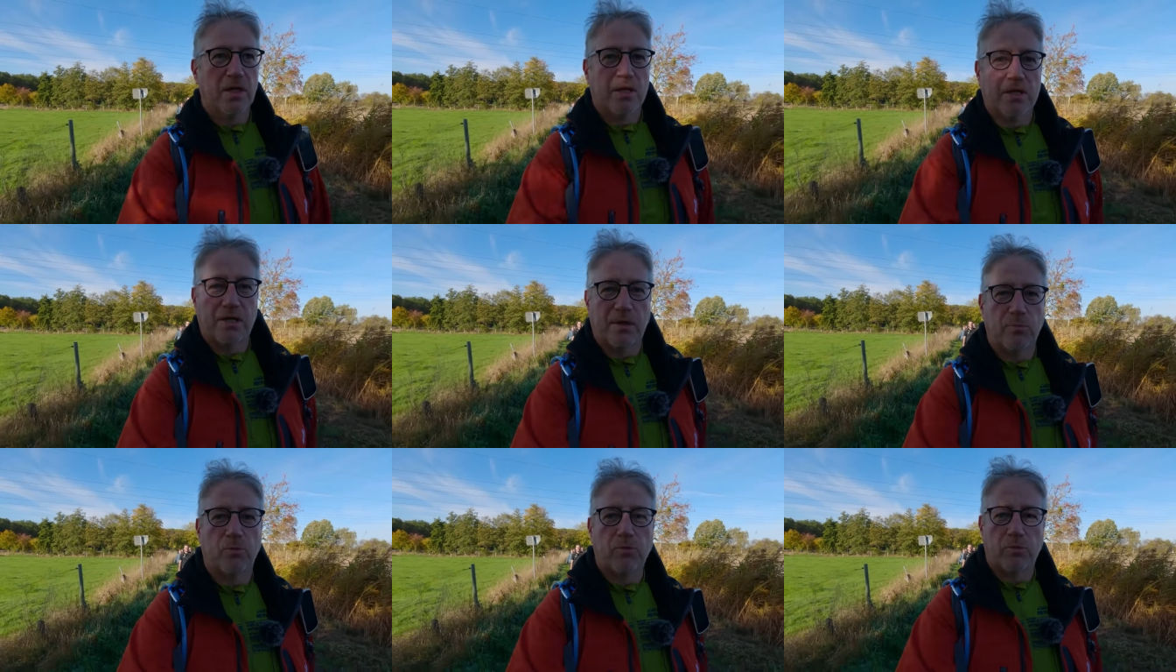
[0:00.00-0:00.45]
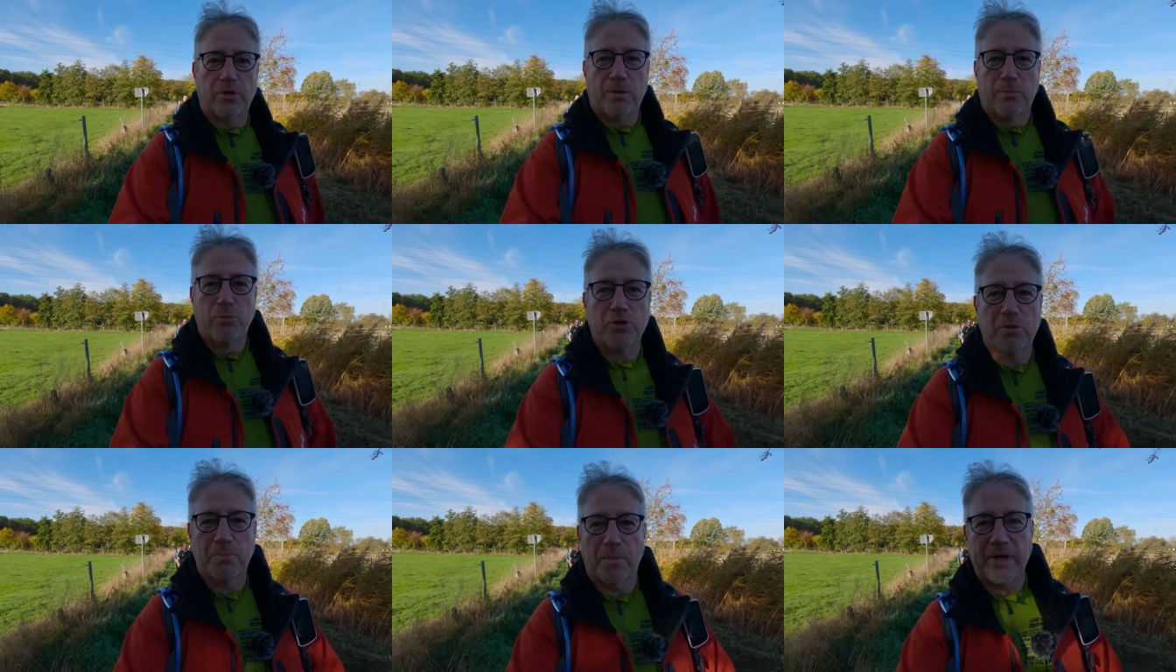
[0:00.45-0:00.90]
Da, da,
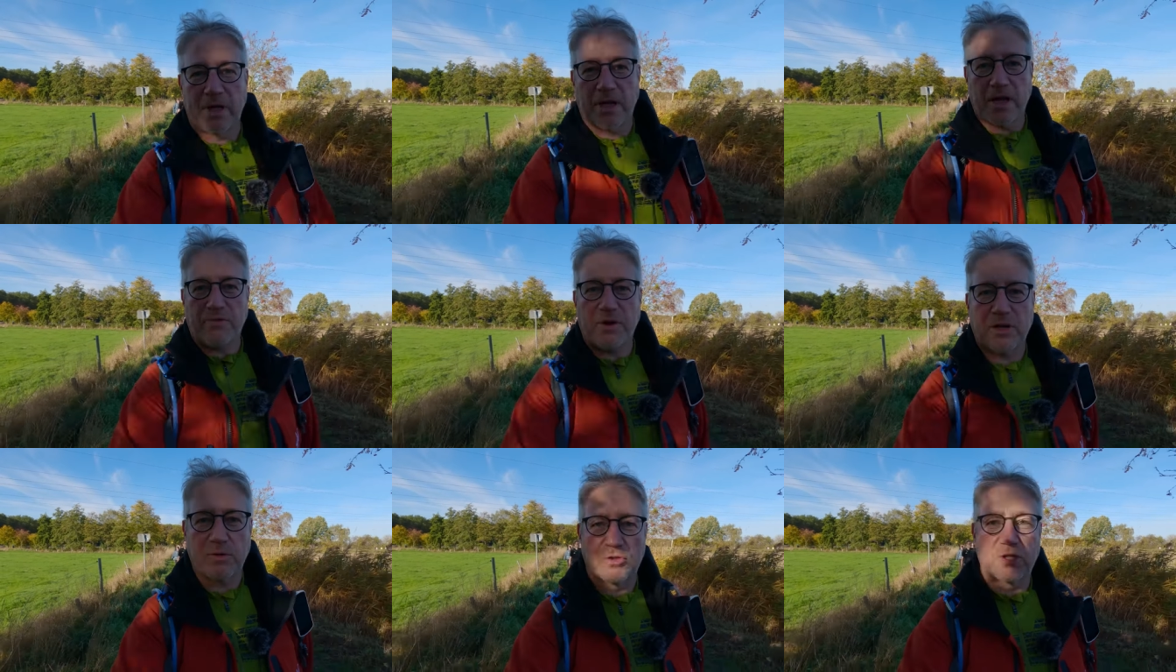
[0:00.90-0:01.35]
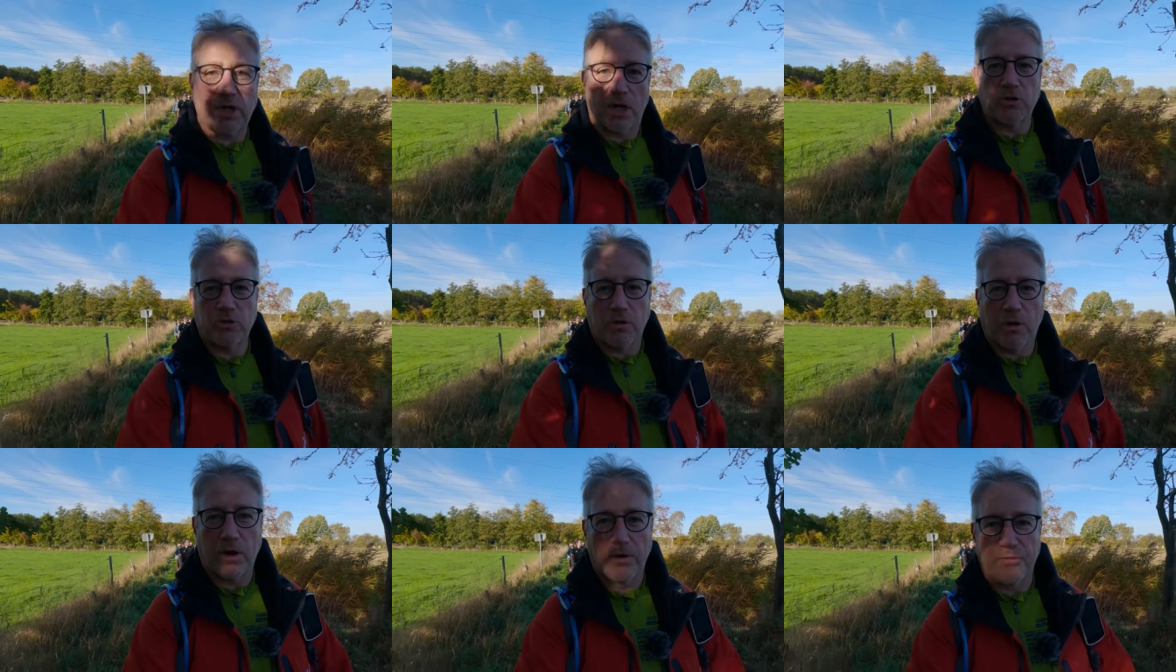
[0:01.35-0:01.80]
müssen meine
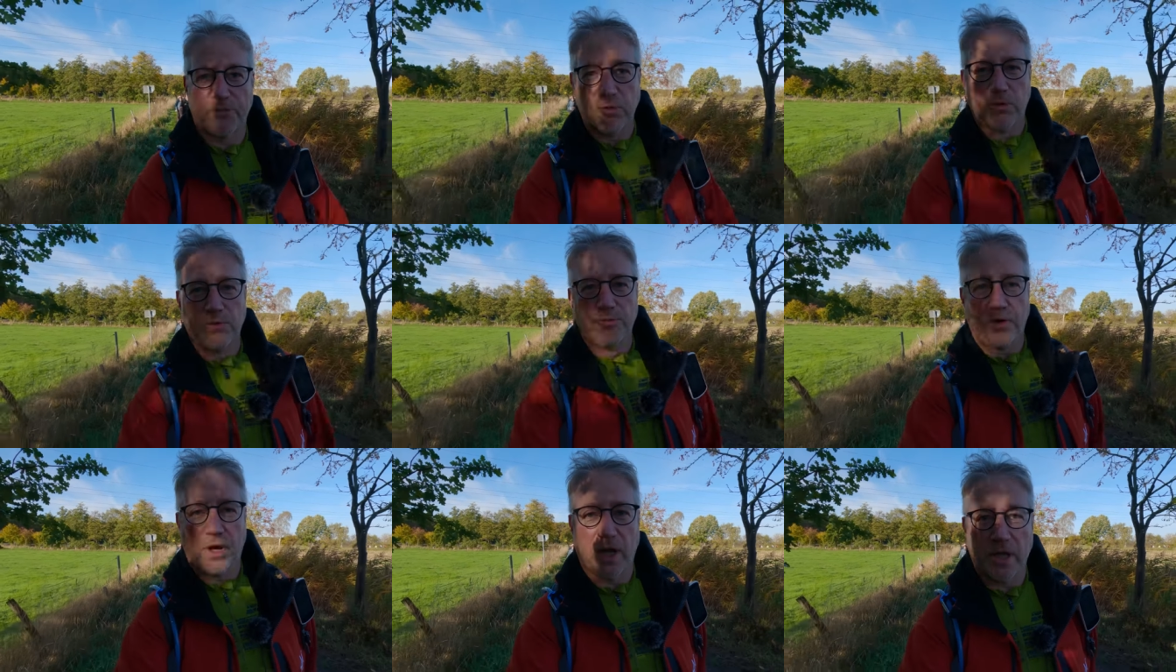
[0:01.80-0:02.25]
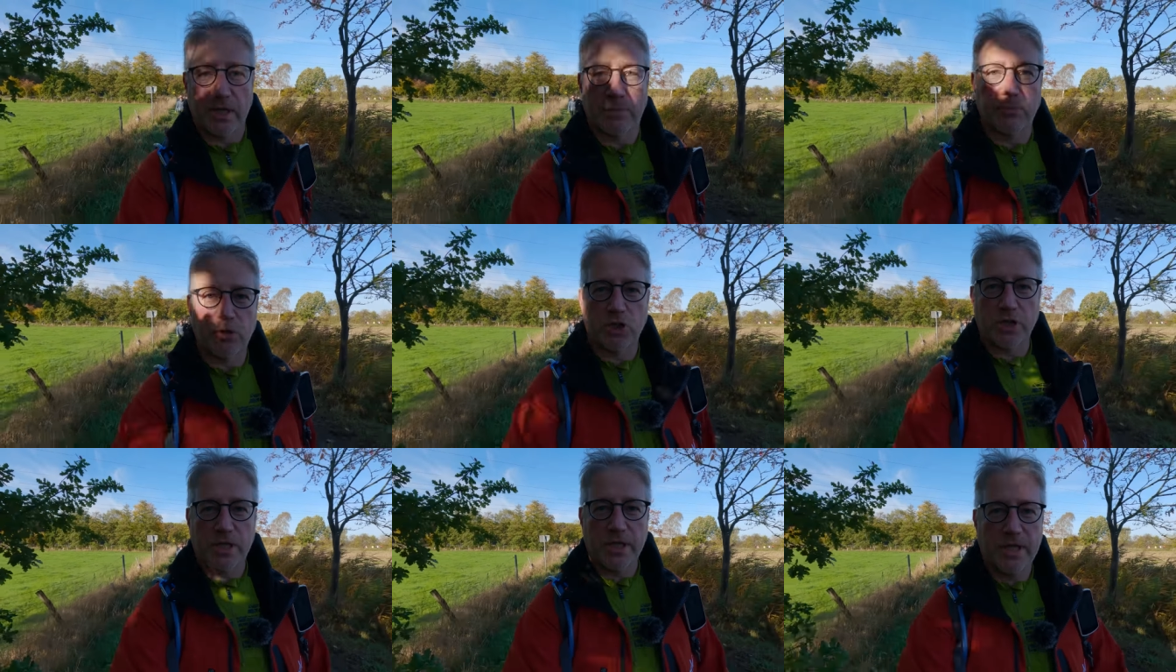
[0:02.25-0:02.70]
Erwartungshaltungen auch erfüllt werden. Da
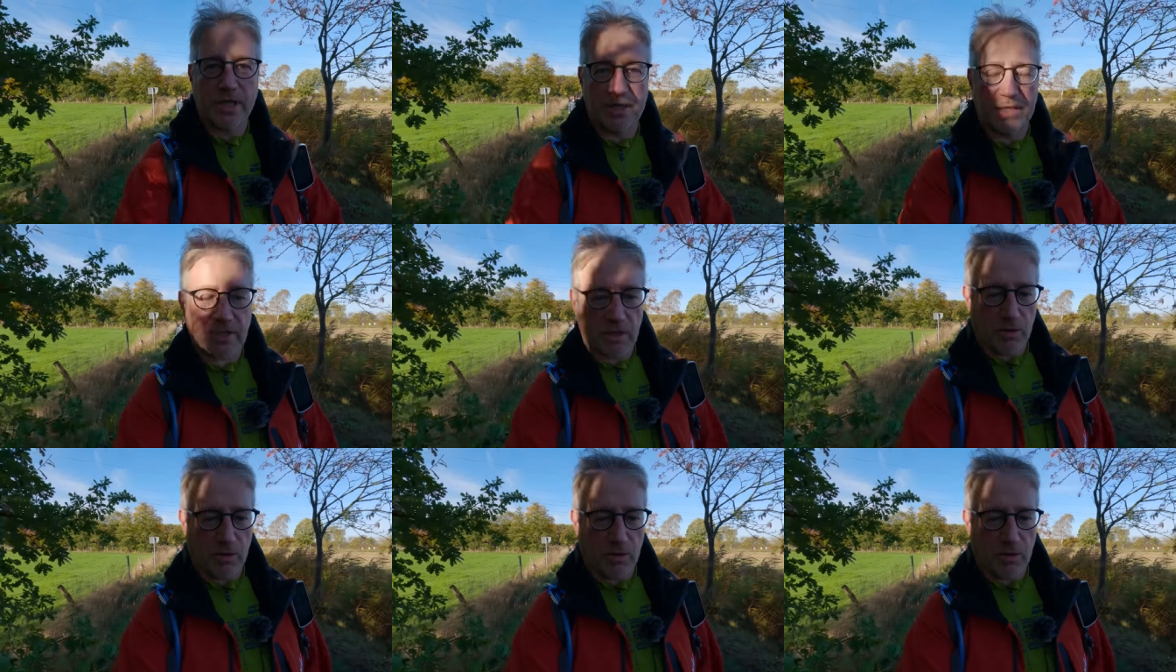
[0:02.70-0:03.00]
bestehe ich jetzt